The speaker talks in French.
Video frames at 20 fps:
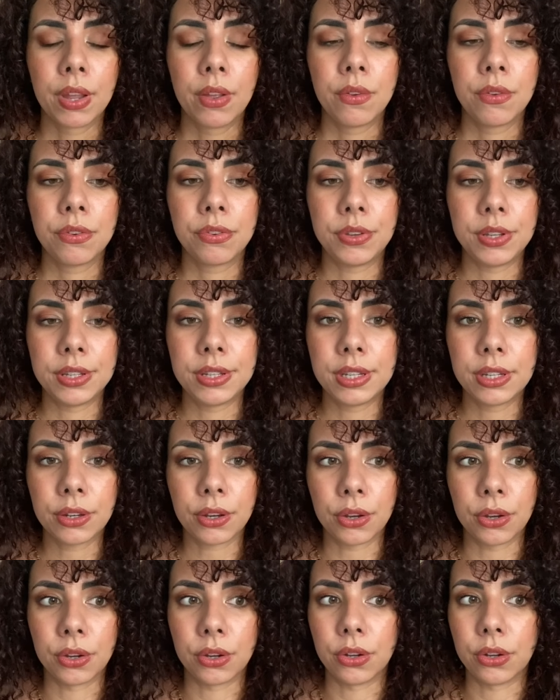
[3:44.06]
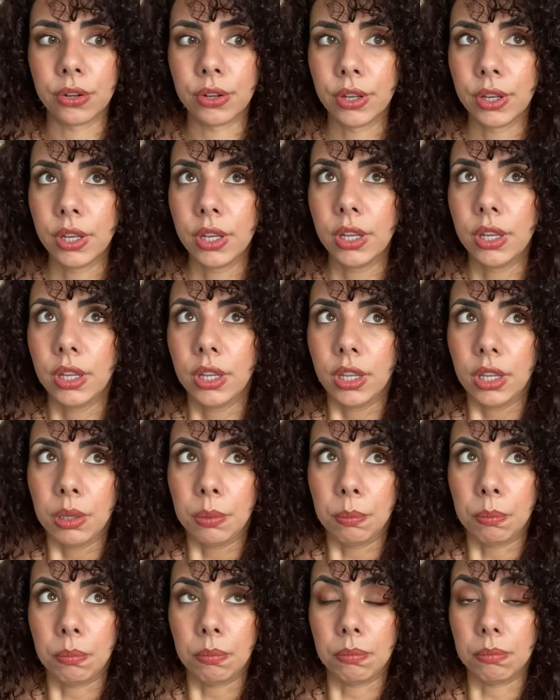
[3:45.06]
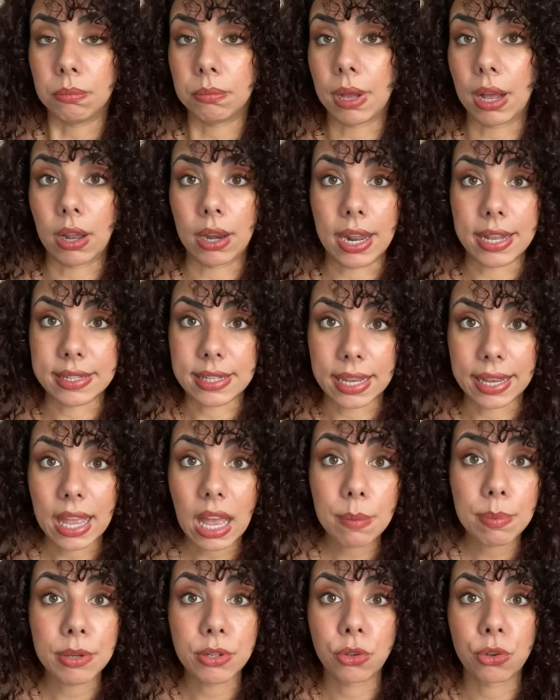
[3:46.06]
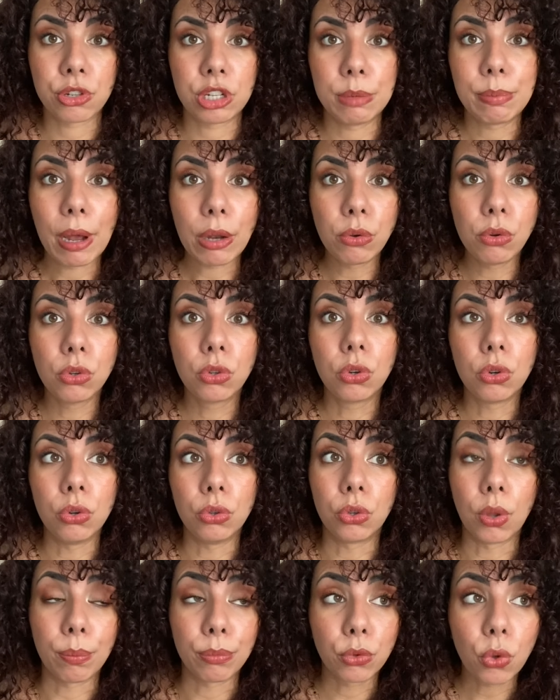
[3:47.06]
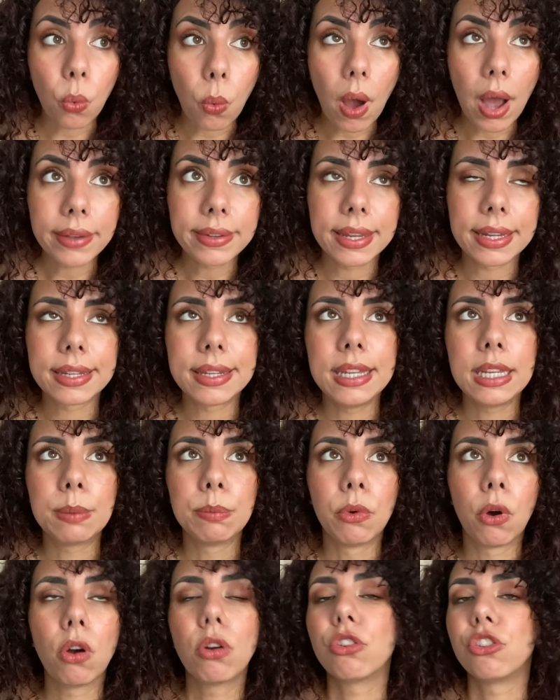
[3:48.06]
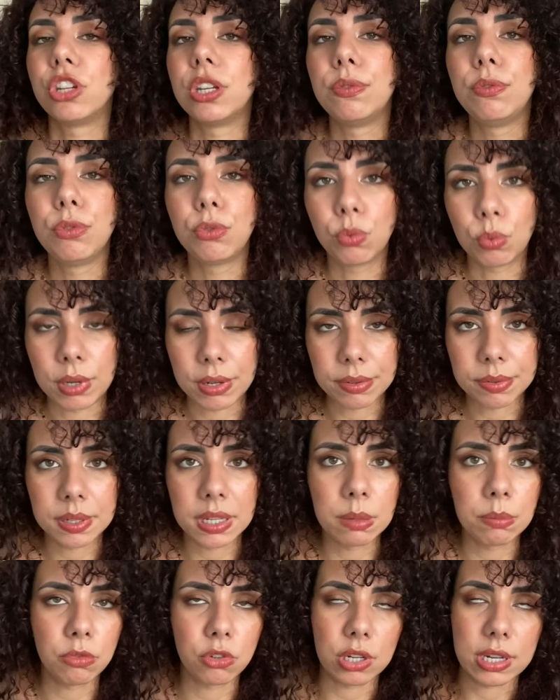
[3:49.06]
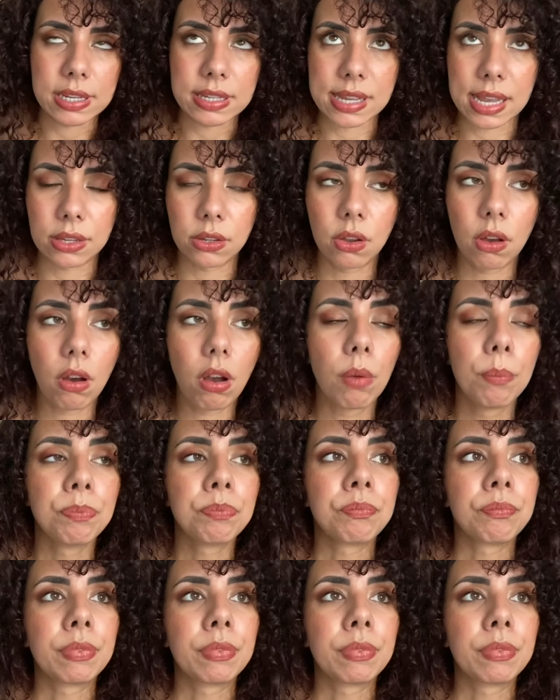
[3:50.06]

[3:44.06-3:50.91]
finir euh, ben, la saga parce que j'ai pas lu le tome 3 techniquement. J'ai vu tous les films, je les adore.